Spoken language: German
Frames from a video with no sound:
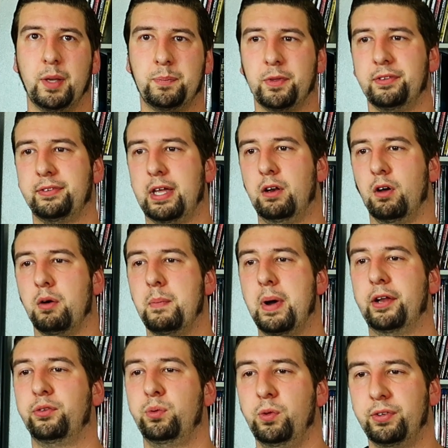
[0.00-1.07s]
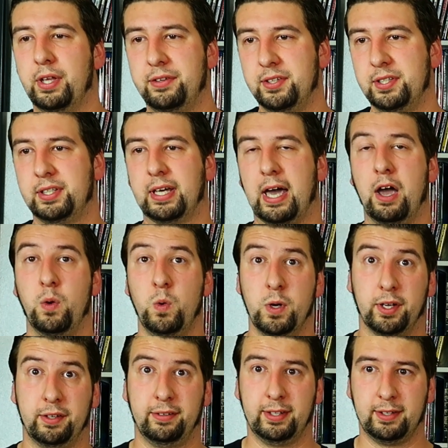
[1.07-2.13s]
gibt es dann nochmal zusätzlich
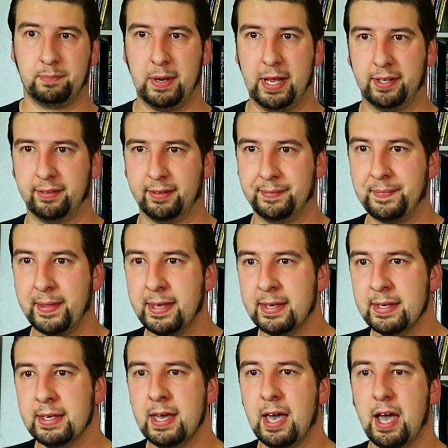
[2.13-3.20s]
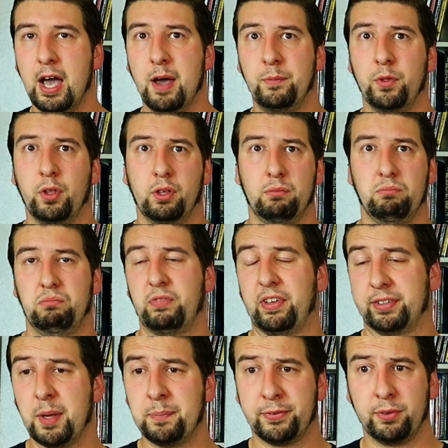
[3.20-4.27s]
300 Sitzplätze. Ähm,
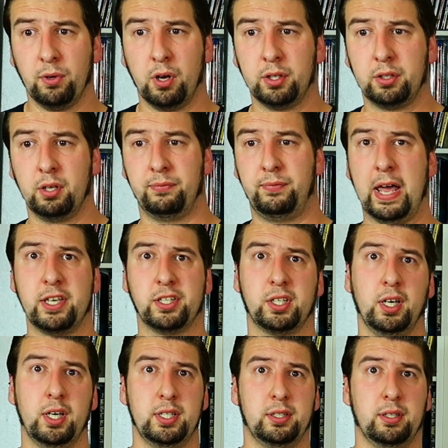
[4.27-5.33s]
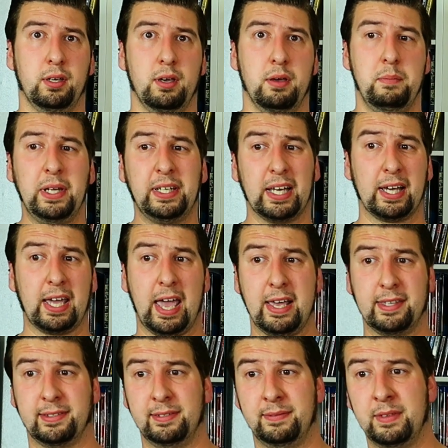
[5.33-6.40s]
was gibt es dort? Fleischgerichte,
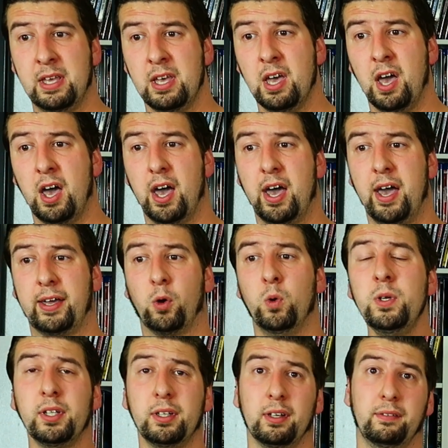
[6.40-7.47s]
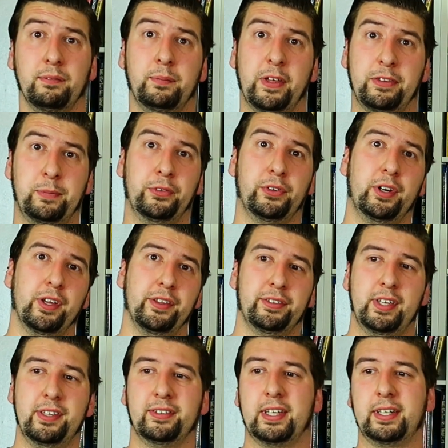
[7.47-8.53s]
Mittagessen äh, und was besonders
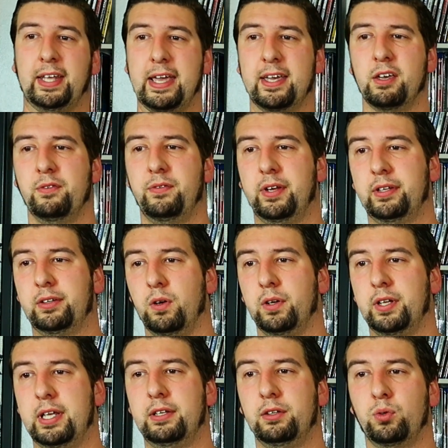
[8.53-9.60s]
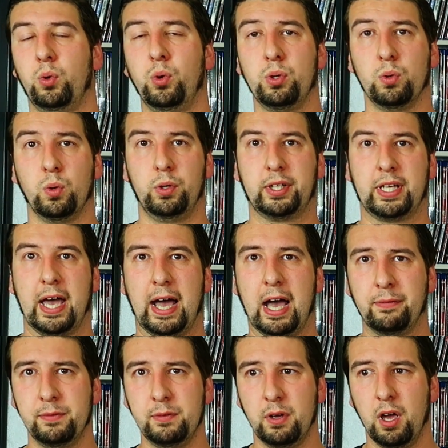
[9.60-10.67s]
ist, Getränke wird dort in Krügen und
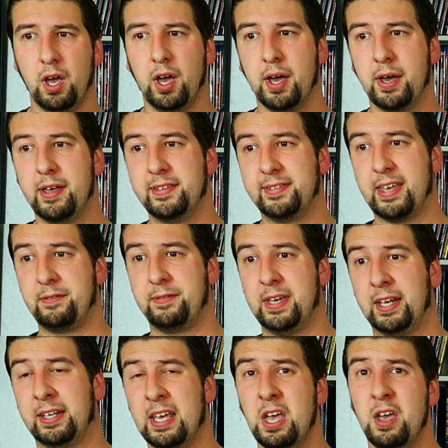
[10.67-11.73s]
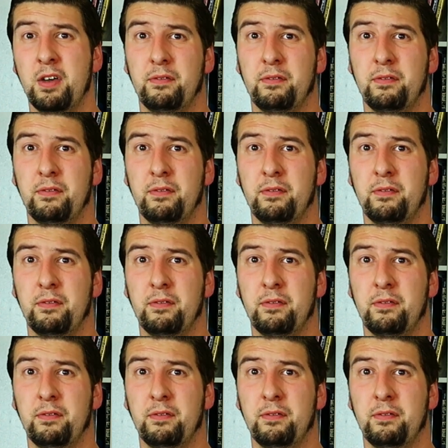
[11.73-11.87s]
Karaffen äh, serviert.